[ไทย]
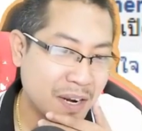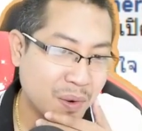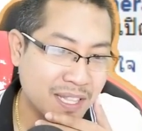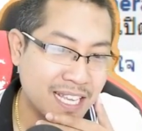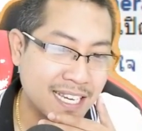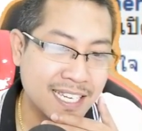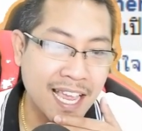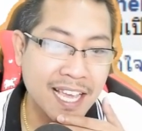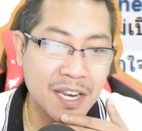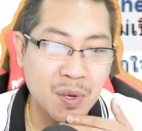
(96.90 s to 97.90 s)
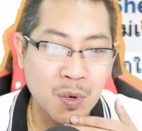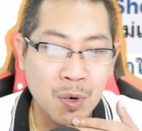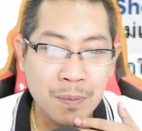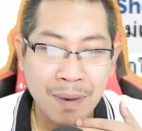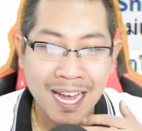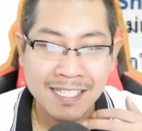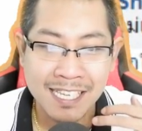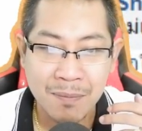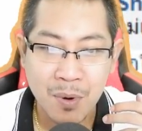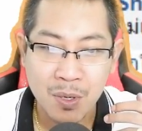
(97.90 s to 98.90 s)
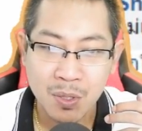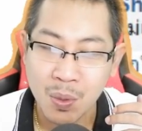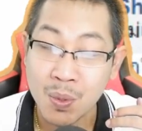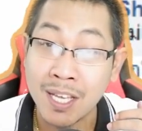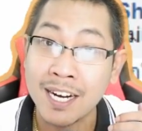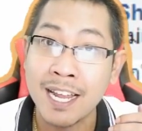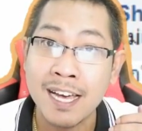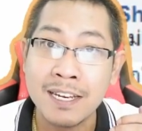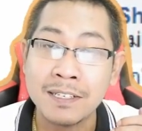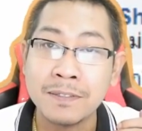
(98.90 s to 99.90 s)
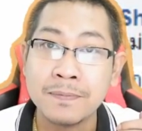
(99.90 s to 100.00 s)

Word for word: ถนนที่ใช้ใช้กันอยู่ภาษีพวกตูทั้งนั้น